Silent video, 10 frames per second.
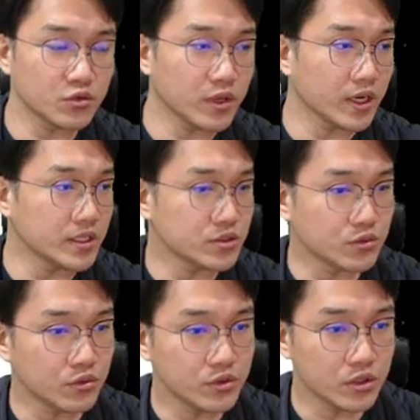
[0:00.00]
통해
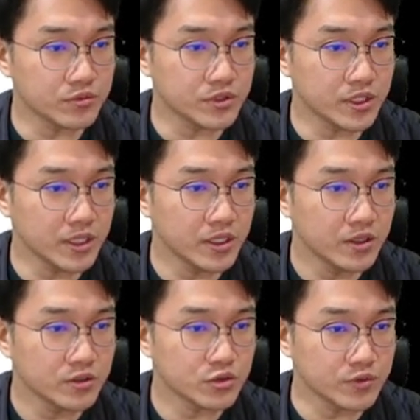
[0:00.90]
가지고 여러분들이
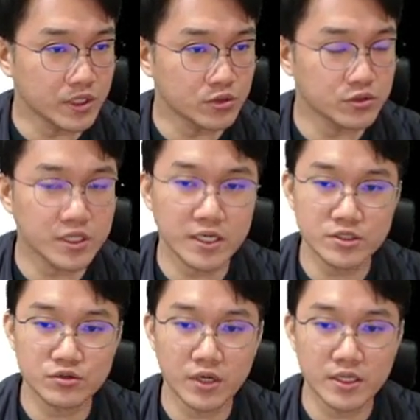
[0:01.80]
좀 이렇게 쫓아갈
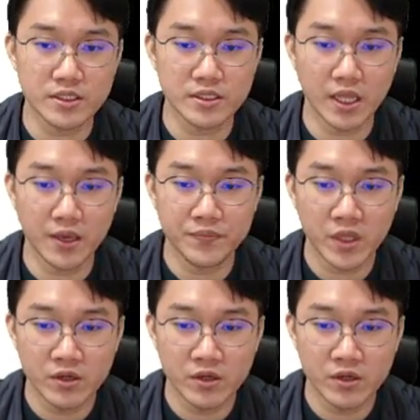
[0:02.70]
수가 있는데